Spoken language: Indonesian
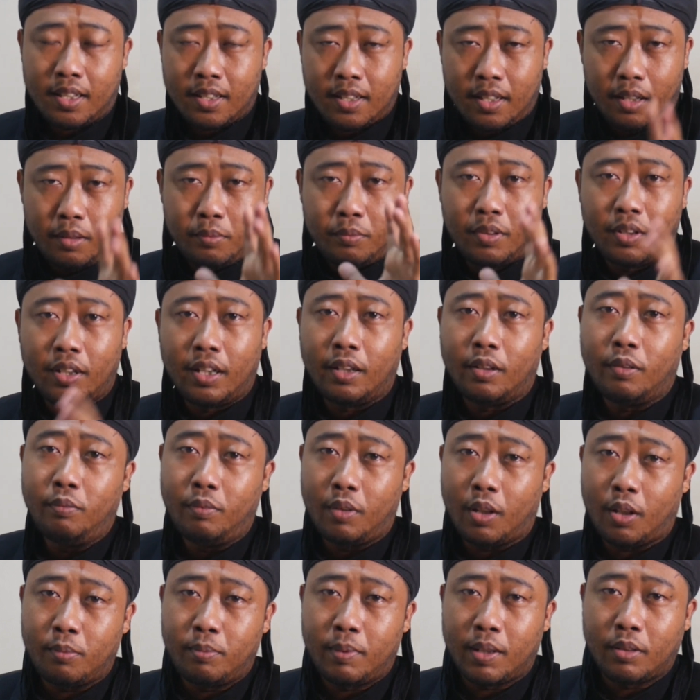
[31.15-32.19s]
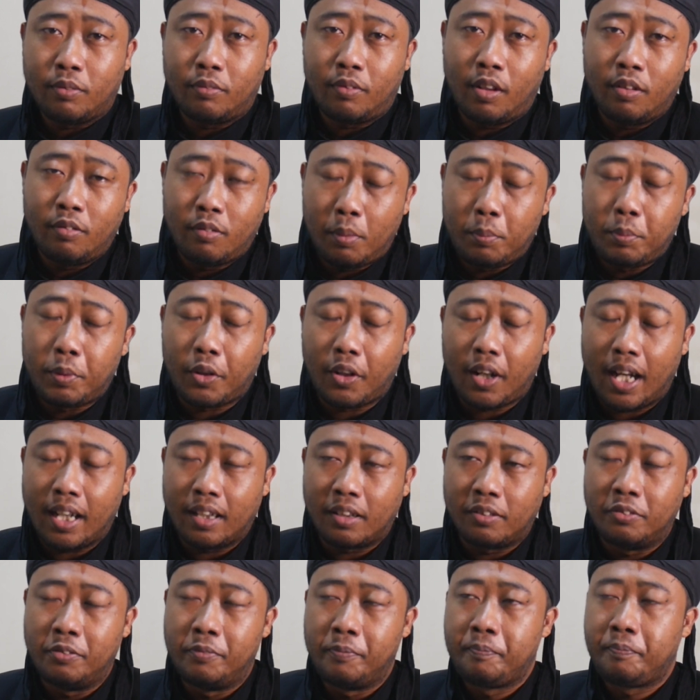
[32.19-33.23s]
Assalamualaikum warahmatullahi
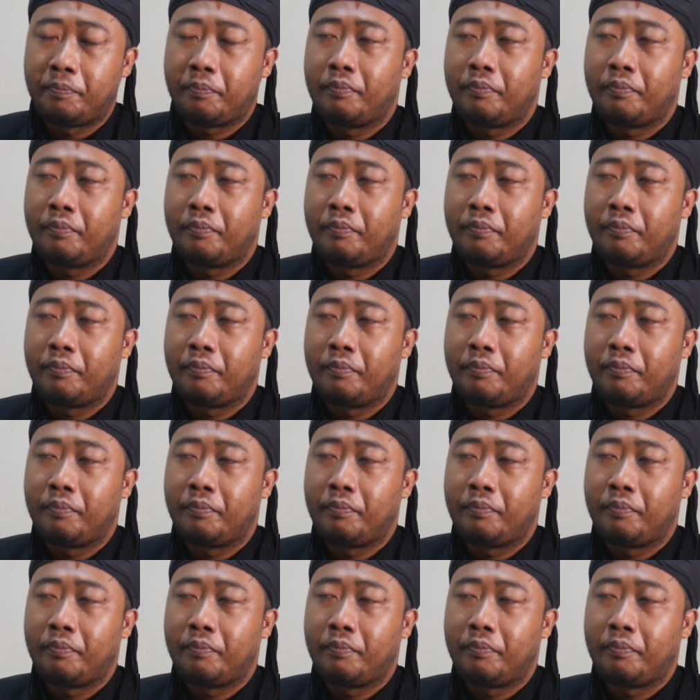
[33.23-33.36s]
wabarakatuh.